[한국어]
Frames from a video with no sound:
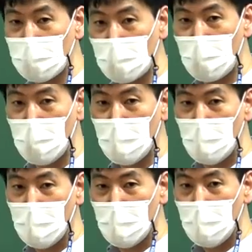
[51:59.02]
되는 거야?
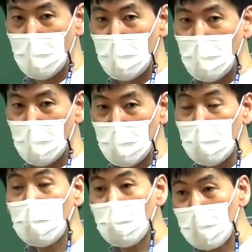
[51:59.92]

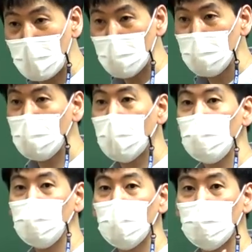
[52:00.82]
이게 뭐다? 이게
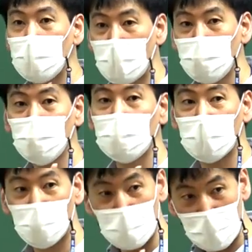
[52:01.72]
수입량 국제
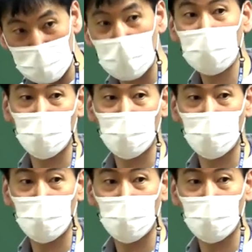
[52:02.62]
거래량이다. 이렇게